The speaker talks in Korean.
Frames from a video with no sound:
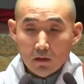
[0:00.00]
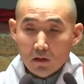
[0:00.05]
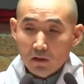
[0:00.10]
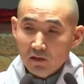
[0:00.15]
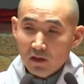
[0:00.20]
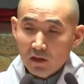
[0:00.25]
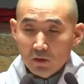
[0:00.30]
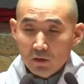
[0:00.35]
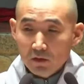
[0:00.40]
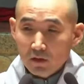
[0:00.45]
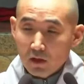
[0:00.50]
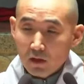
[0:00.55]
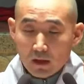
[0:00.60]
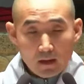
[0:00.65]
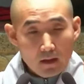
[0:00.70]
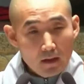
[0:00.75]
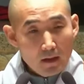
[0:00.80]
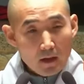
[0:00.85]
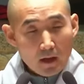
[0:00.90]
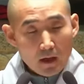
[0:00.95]
새벽에
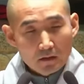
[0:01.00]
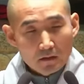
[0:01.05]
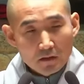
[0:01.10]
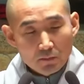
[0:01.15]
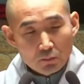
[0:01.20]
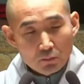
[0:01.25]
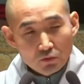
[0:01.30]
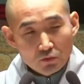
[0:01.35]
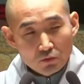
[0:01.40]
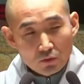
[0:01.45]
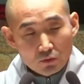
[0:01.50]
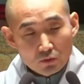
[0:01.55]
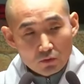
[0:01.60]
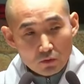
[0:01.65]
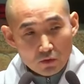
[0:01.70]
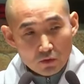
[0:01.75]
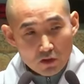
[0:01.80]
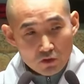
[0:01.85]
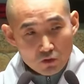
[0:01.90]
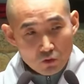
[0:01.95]
한 20분
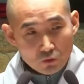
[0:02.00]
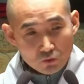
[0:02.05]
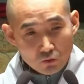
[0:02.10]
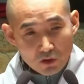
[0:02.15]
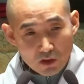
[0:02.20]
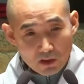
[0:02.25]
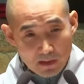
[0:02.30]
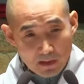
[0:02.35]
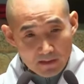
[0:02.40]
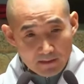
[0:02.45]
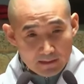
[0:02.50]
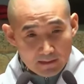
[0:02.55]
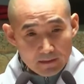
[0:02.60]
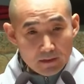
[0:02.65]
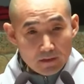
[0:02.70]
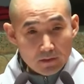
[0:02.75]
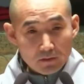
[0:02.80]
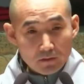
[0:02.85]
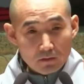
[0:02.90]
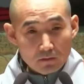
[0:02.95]
정도 총소리가 많이
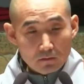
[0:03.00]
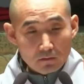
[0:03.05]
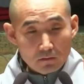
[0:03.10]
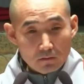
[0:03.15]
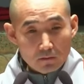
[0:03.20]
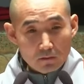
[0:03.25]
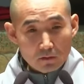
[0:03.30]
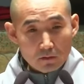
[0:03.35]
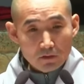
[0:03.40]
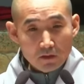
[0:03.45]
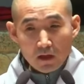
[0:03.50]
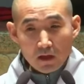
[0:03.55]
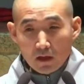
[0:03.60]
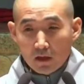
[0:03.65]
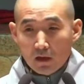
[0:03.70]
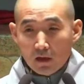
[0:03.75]
났대요. 근데